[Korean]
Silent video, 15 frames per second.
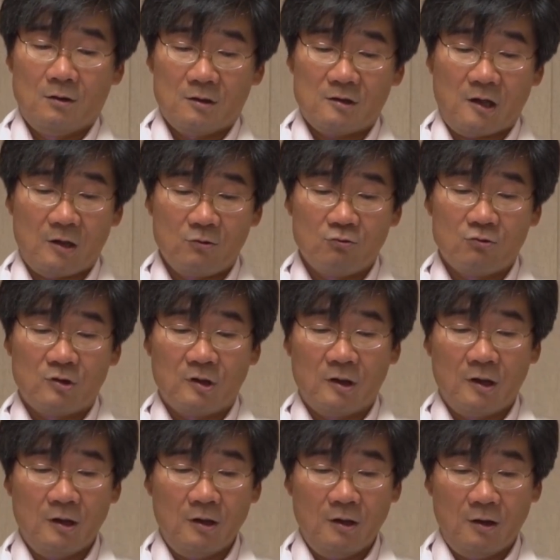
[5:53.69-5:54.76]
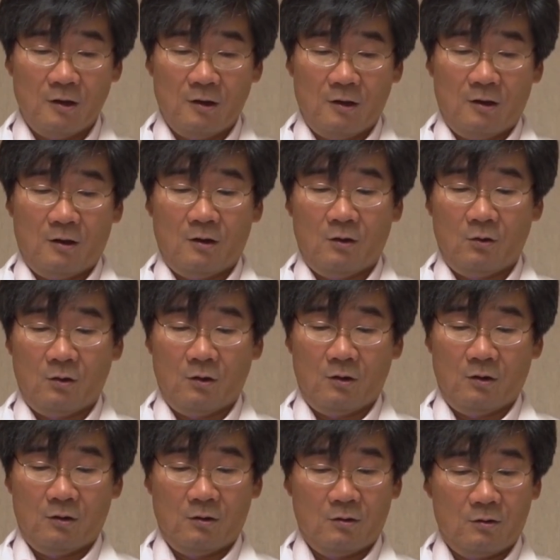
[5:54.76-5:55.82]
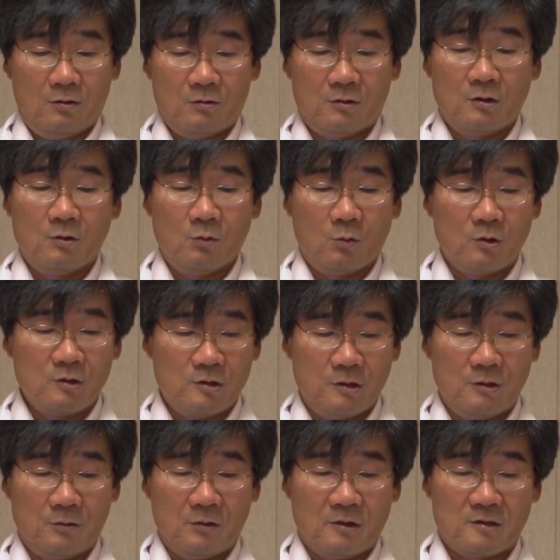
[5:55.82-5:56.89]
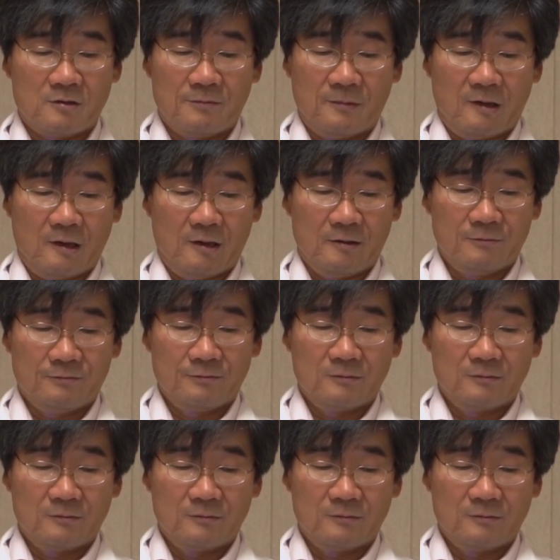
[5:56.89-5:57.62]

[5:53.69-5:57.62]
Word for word: 자유기에 에, 어떤 원천이 되겠습니다.